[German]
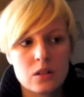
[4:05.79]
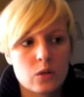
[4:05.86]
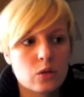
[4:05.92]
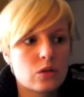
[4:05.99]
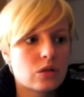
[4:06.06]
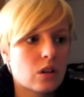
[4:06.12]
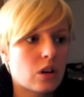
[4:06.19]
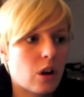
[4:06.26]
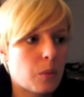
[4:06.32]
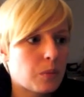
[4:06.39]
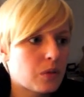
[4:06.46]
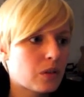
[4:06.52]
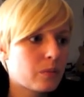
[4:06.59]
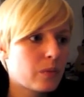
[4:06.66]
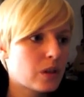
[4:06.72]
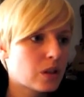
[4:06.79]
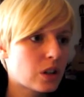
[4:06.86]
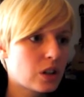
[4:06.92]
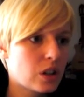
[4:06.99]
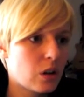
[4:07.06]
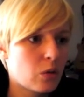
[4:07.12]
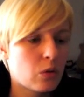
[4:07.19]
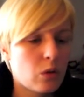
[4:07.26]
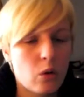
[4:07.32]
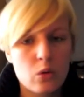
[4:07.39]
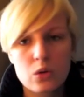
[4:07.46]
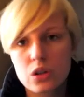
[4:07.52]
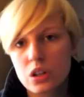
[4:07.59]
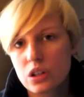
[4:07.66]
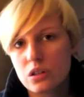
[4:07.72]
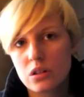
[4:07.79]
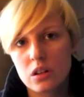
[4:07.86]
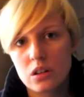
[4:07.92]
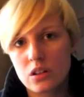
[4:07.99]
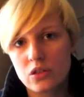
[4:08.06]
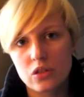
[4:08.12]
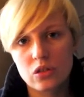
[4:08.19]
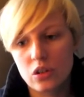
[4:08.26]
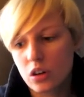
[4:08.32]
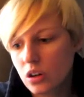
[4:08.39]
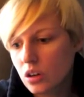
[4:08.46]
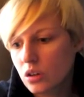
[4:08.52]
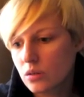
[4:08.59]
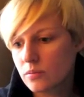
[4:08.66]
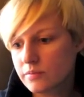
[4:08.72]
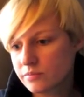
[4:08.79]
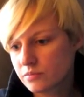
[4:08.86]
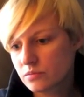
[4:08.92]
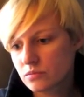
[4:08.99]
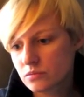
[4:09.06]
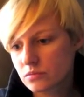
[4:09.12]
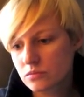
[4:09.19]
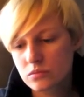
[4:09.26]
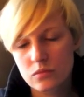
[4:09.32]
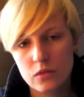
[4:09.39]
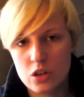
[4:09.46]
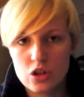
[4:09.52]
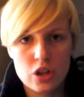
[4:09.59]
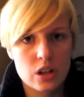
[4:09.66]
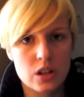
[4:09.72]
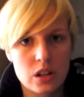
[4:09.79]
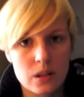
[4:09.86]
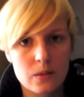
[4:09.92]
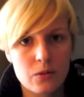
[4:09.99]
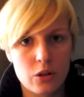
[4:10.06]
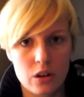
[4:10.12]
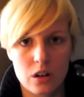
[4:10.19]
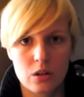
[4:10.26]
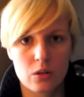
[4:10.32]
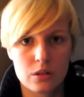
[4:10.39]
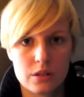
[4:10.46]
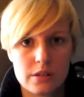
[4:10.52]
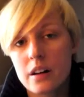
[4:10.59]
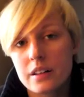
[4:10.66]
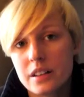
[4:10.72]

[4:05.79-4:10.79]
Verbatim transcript: Und ob mit Kindern oder ohne Kindern, das ist ja dann das steht nicht im Vordergrund.